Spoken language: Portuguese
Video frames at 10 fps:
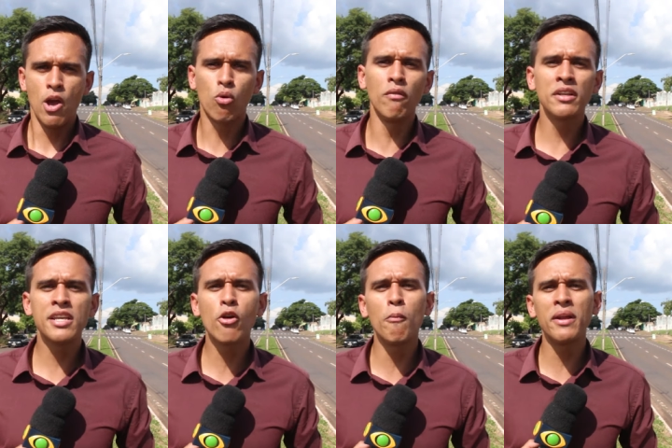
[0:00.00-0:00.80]
Eu
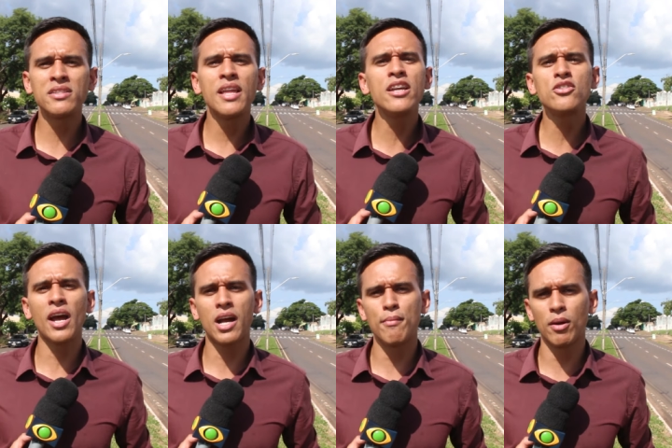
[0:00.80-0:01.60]
conversei com o presidente da
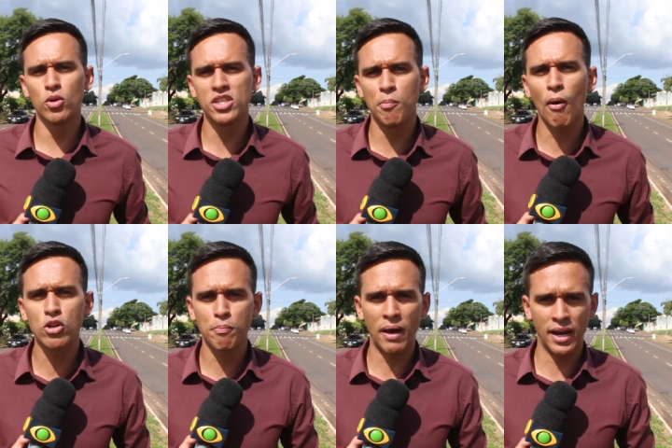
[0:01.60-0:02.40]
Câmara Municipal
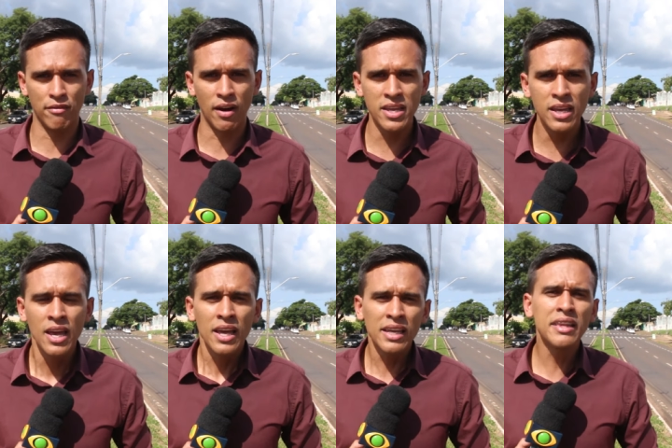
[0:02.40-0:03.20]
de Paranavaí,
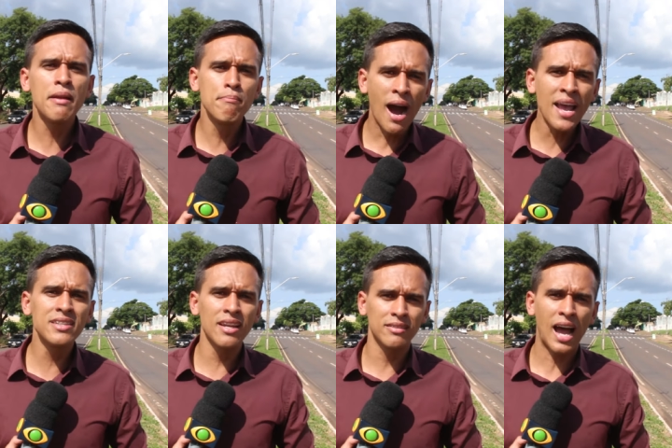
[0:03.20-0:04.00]
que tem mais
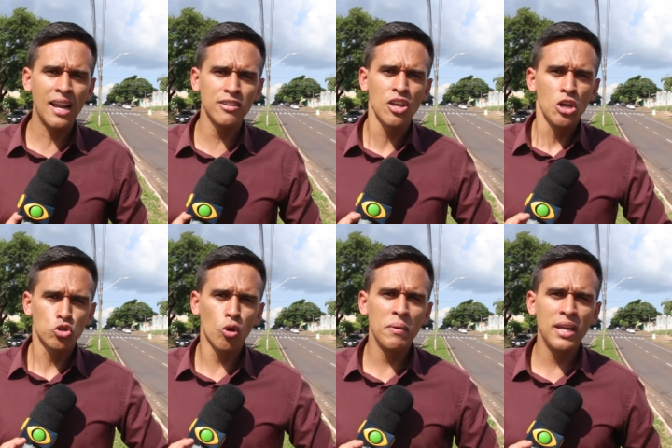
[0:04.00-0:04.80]
detalhes
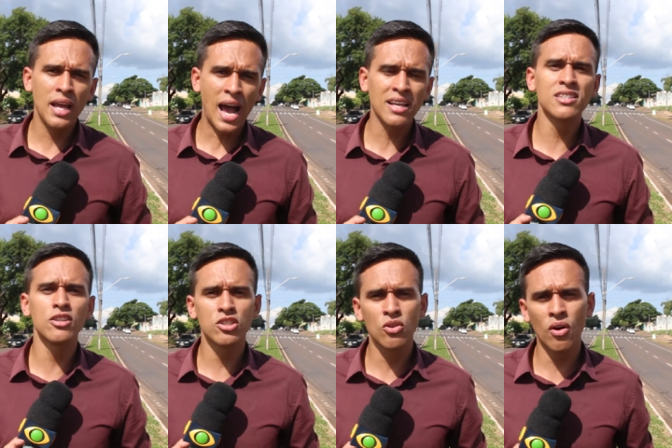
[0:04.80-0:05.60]
sobre as
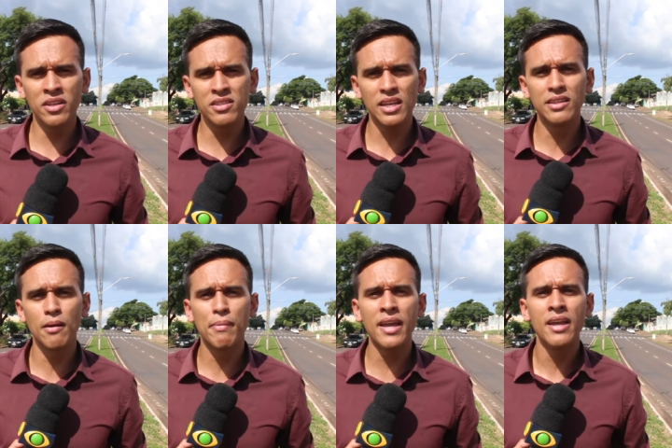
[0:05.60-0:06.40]
sanções e
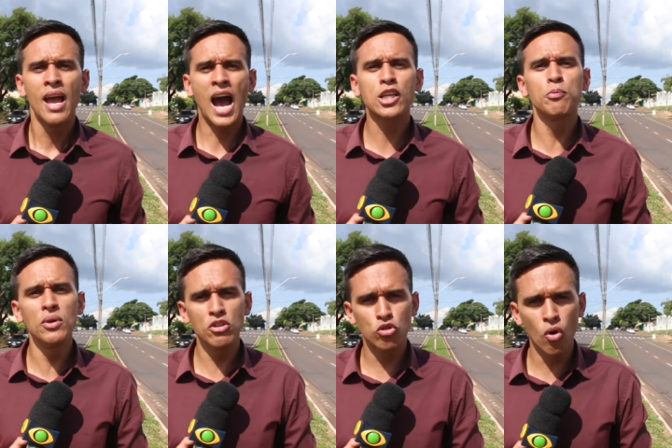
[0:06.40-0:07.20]
também as
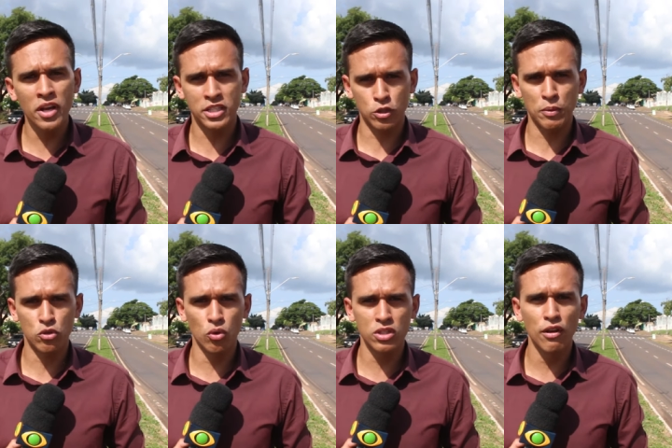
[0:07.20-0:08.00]
punições das
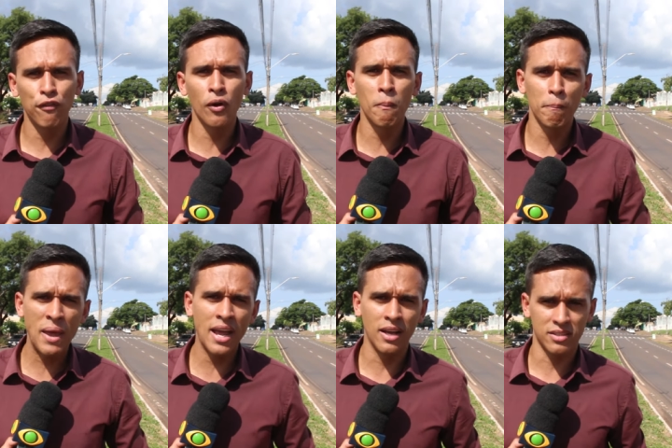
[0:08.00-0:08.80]
pessoas que foram
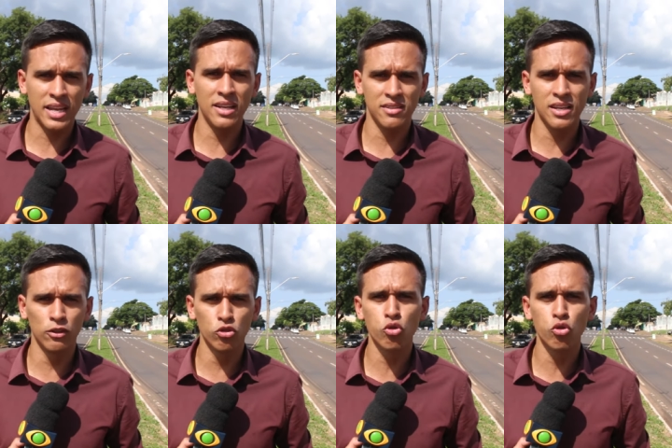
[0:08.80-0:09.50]
pegas realizando